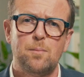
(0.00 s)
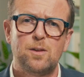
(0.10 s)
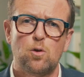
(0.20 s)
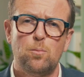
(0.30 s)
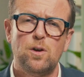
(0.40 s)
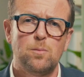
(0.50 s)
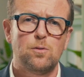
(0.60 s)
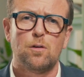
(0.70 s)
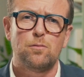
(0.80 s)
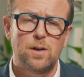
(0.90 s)
métropole. Et
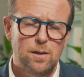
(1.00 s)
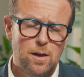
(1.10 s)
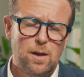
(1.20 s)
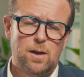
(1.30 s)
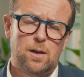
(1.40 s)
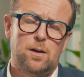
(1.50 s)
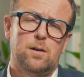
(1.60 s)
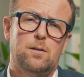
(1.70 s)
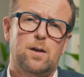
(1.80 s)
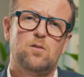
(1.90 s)
puis enfin,
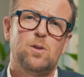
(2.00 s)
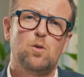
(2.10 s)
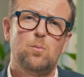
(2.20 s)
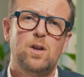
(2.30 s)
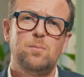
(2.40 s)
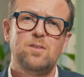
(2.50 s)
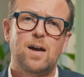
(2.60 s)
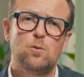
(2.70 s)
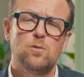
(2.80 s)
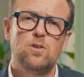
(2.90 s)
S Métropole
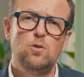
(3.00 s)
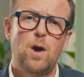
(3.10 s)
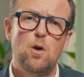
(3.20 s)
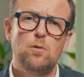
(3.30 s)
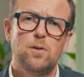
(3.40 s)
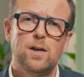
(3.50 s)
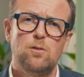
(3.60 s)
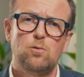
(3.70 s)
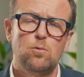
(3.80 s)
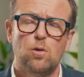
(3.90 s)
Habitat continue à
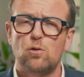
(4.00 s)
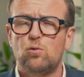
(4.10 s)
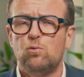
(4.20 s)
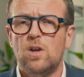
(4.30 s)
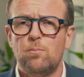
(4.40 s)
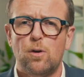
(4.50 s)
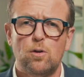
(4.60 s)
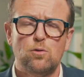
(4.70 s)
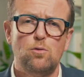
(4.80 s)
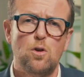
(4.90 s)
œuvrer sur tous les
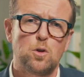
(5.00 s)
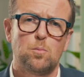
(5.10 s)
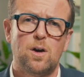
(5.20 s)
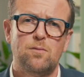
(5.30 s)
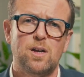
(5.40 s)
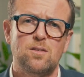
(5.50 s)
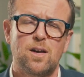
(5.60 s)
pans du logement avec les